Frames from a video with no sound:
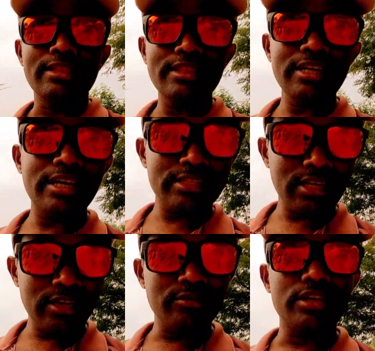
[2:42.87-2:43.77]
அந்த
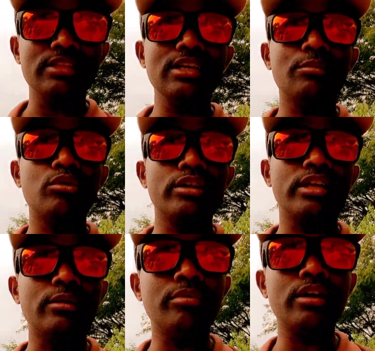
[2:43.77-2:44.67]
நேரத்துலேயும் பார்த்து
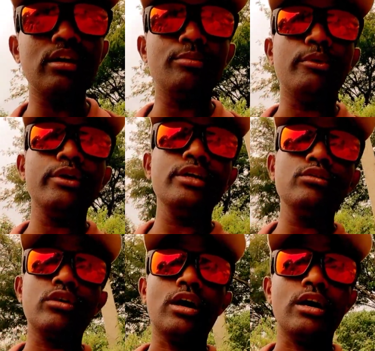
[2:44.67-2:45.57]
நம்மளுடைய நண்பர்கள்
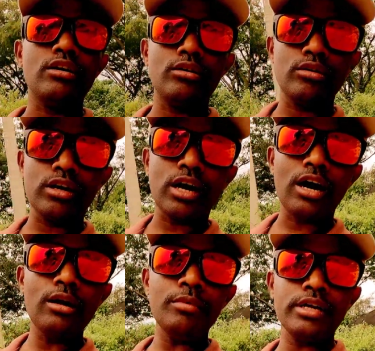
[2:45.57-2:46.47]
போயிட்டு ஒரு ஒரு
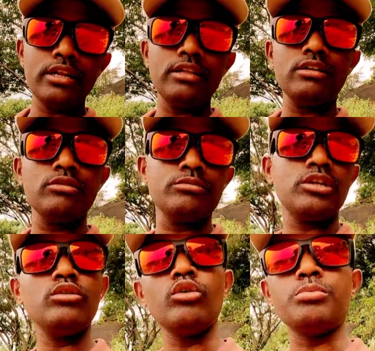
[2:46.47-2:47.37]
கால் மணி நேரம் இருபது
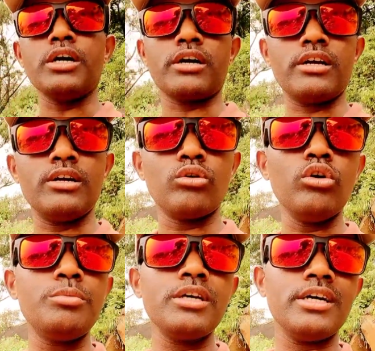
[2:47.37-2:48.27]
நிமிஷத்தில் கூப்பிட்டாங்க
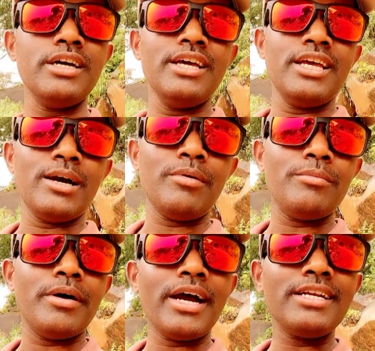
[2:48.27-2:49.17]
கூப்பிட்டு
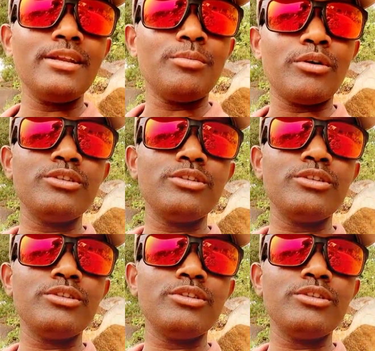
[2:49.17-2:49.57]
எப்போ பேட்ரி